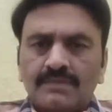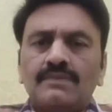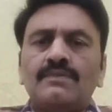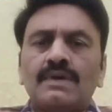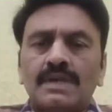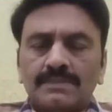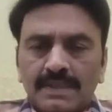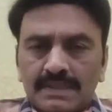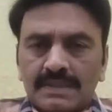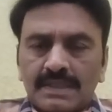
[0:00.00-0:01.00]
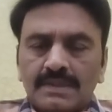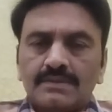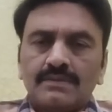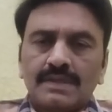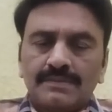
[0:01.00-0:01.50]
వారి భర్త గారు
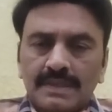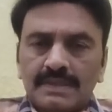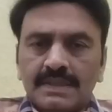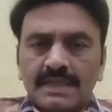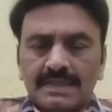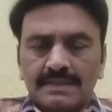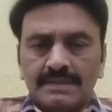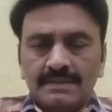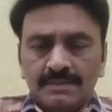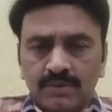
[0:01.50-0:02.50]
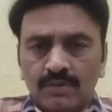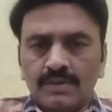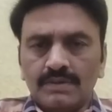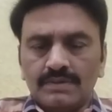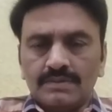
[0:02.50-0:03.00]
వారి మరిది గారి భూములు
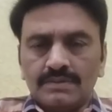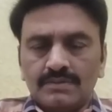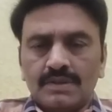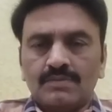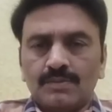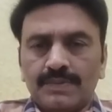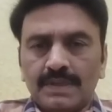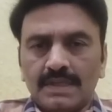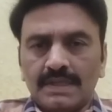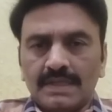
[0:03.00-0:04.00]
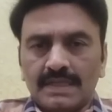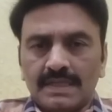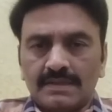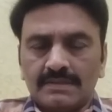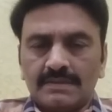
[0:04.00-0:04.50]
ఒక ముప్పై నాలుగు
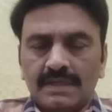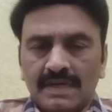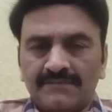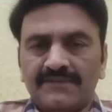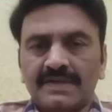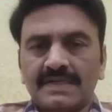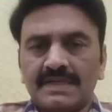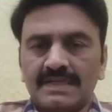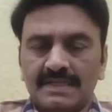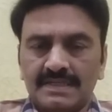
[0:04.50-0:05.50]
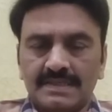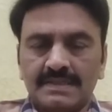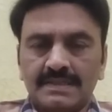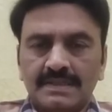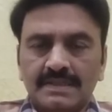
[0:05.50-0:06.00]
ఎకరాలు హాంఫట్ అయినాయని
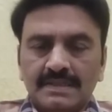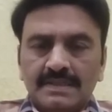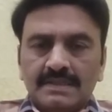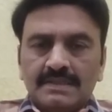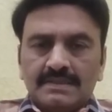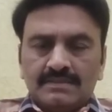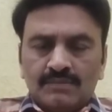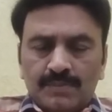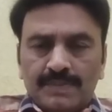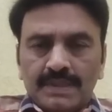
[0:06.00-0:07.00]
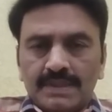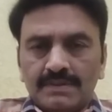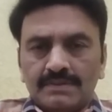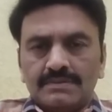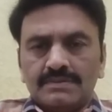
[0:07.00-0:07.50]
ముప్పై ఏడు
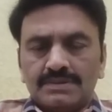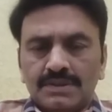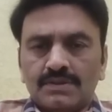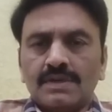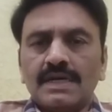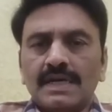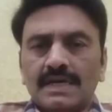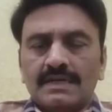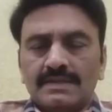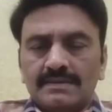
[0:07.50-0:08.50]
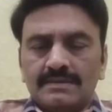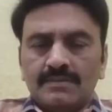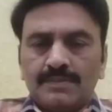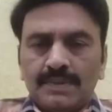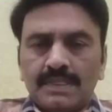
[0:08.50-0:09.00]
సెంట్లుగా
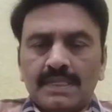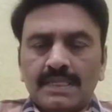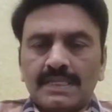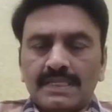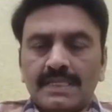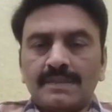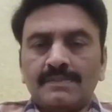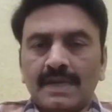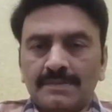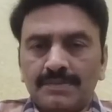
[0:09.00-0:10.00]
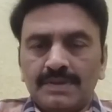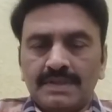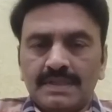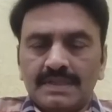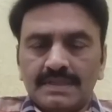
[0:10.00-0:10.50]
ముప్పై నాలుగు ఎకరాలు మారిపోయినాయని